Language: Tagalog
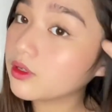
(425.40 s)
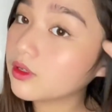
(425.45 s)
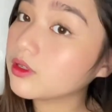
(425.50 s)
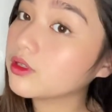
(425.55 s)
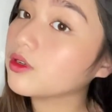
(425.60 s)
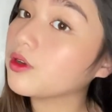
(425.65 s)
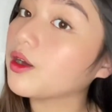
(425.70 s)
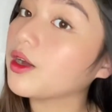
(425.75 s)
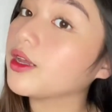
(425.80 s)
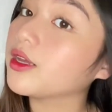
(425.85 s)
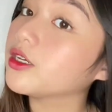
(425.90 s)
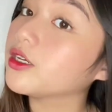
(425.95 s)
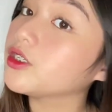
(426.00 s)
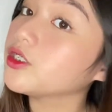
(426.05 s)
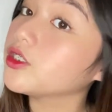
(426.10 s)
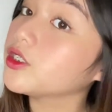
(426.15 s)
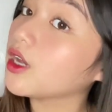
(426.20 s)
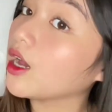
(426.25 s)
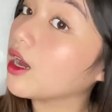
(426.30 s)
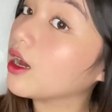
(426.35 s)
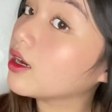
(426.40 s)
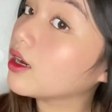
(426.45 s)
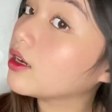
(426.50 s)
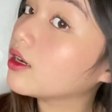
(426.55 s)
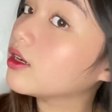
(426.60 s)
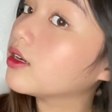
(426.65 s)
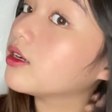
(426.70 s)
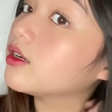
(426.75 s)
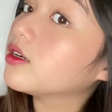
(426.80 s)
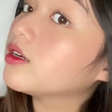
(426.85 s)
So, ayan siya.
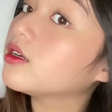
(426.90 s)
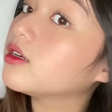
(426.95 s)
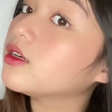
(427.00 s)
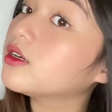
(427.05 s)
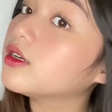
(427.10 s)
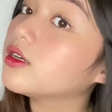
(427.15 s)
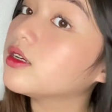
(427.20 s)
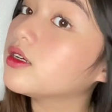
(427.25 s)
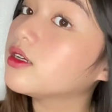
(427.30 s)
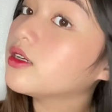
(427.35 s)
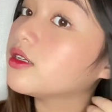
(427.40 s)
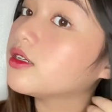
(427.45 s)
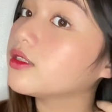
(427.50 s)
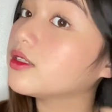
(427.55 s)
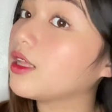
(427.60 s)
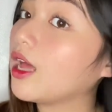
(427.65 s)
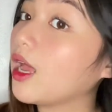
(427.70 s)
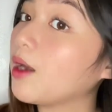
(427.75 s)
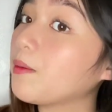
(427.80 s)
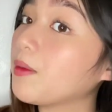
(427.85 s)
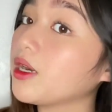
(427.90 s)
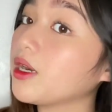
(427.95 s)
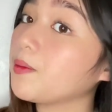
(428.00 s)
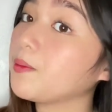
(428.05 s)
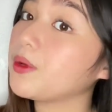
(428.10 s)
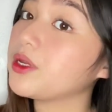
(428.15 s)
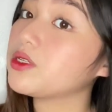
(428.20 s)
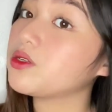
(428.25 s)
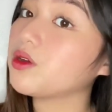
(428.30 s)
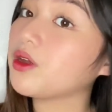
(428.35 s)
Dahil
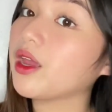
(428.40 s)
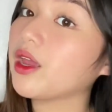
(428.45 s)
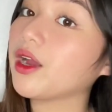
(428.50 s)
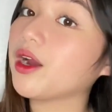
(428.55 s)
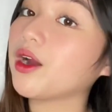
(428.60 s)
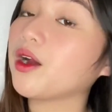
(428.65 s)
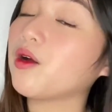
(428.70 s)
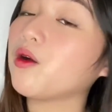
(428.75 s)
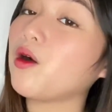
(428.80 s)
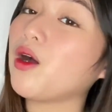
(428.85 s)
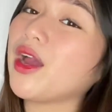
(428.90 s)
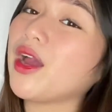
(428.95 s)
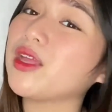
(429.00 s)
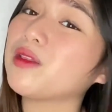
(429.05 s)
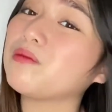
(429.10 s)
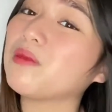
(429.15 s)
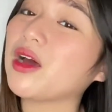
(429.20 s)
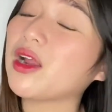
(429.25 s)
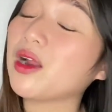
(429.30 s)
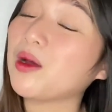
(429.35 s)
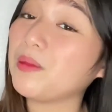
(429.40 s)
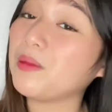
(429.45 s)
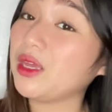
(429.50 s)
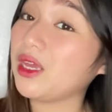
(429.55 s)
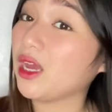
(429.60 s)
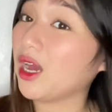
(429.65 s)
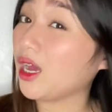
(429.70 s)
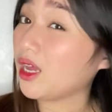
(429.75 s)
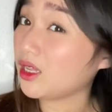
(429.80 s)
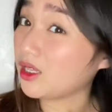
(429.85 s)
manipis yung hair ko kahit
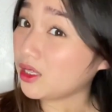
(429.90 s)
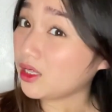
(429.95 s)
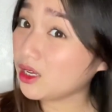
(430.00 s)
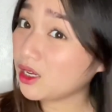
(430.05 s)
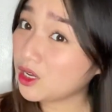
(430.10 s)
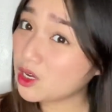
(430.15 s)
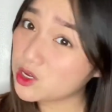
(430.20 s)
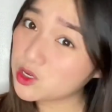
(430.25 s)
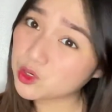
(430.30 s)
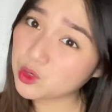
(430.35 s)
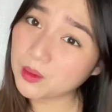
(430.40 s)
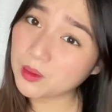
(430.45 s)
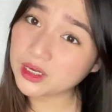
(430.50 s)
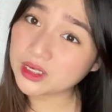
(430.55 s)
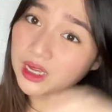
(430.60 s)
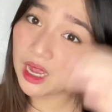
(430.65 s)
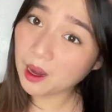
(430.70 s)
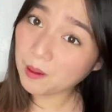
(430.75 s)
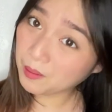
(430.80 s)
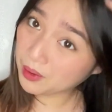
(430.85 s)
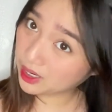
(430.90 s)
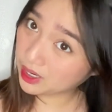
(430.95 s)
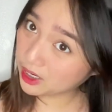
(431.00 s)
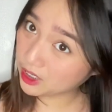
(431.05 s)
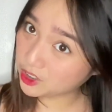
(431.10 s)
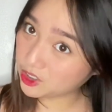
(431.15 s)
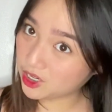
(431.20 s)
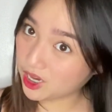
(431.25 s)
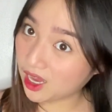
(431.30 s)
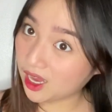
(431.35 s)
maramihan, sumasama na
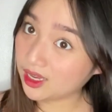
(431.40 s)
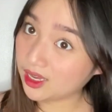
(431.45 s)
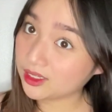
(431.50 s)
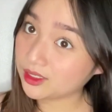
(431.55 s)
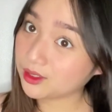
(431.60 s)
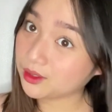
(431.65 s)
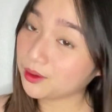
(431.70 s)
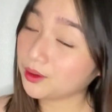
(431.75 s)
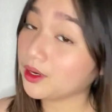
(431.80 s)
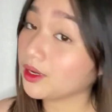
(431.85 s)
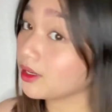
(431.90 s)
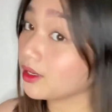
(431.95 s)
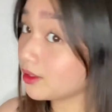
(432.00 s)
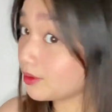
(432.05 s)
siya. So, ayan.